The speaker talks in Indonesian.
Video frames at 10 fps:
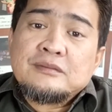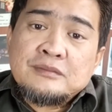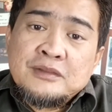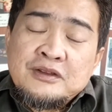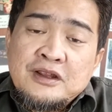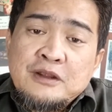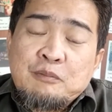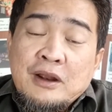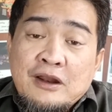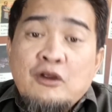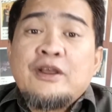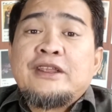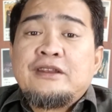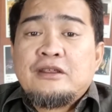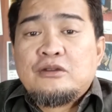menjadi
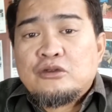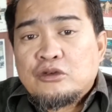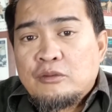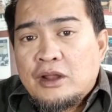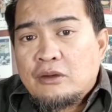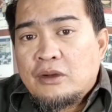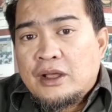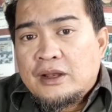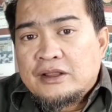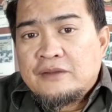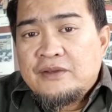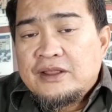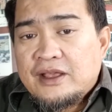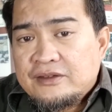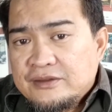paranoid gitu untuk melakukan
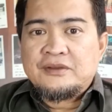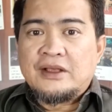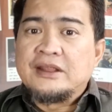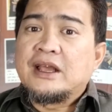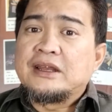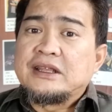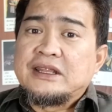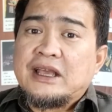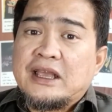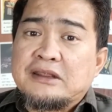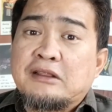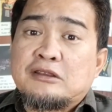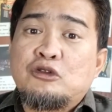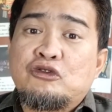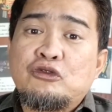aktivitas misalnya kan ketika kita
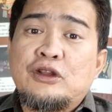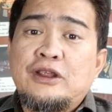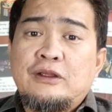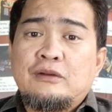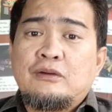telusuri